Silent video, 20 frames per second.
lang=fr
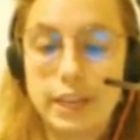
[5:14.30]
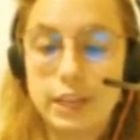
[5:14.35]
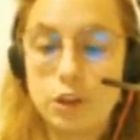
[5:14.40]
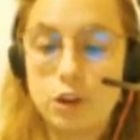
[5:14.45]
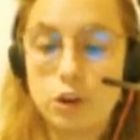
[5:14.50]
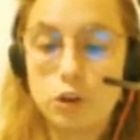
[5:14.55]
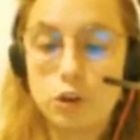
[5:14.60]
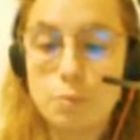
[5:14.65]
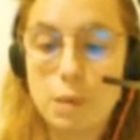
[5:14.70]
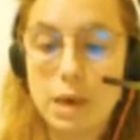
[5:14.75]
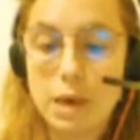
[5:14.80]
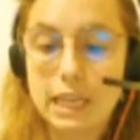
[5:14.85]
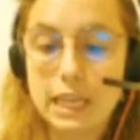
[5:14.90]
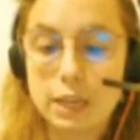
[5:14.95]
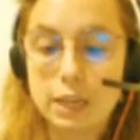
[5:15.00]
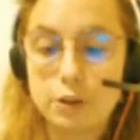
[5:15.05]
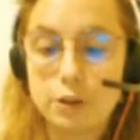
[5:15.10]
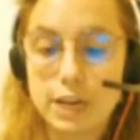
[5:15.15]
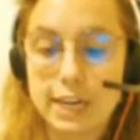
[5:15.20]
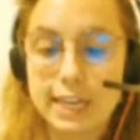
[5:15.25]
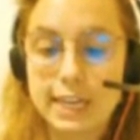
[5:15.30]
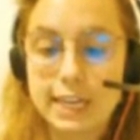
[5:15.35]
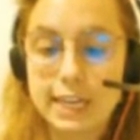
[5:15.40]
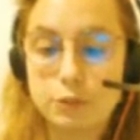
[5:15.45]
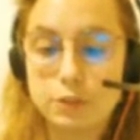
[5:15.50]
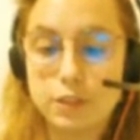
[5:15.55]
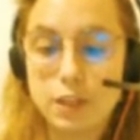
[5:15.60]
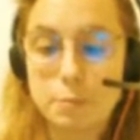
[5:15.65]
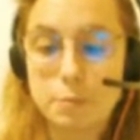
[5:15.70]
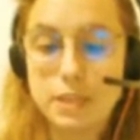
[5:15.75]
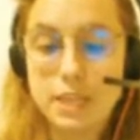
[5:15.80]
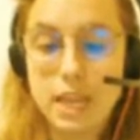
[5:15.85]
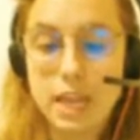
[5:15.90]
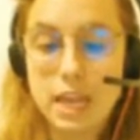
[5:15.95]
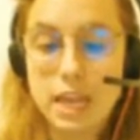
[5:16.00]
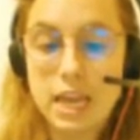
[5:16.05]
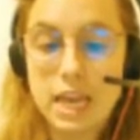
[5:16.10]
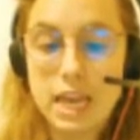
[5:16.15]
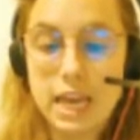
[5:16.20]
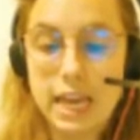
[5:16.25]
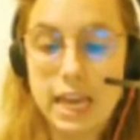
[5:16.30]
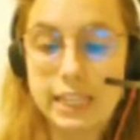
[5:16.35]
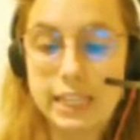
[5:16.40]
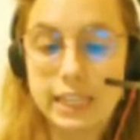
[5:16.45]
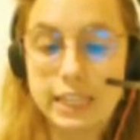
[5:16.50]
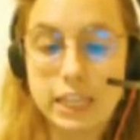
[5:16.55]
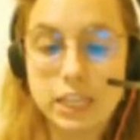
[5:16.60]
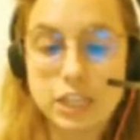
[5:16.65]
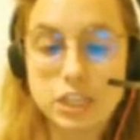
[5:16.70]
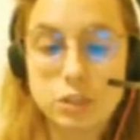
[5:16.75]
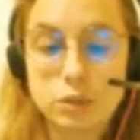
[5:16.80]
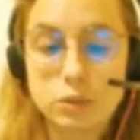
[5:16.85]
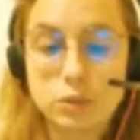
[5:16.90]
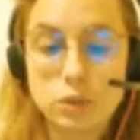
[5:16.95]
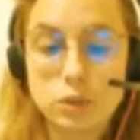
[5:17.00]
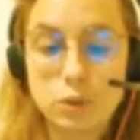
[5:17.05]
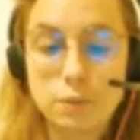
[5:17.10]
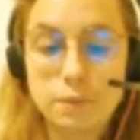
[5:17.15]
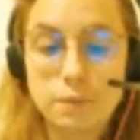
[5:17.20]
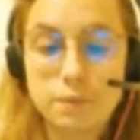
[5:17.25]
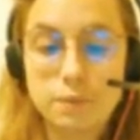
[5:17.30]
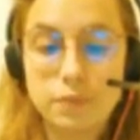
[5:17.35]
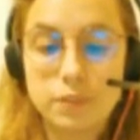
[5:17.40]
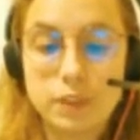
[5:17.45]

Ayant remarqué que la clé du cabinet était tachée de sang,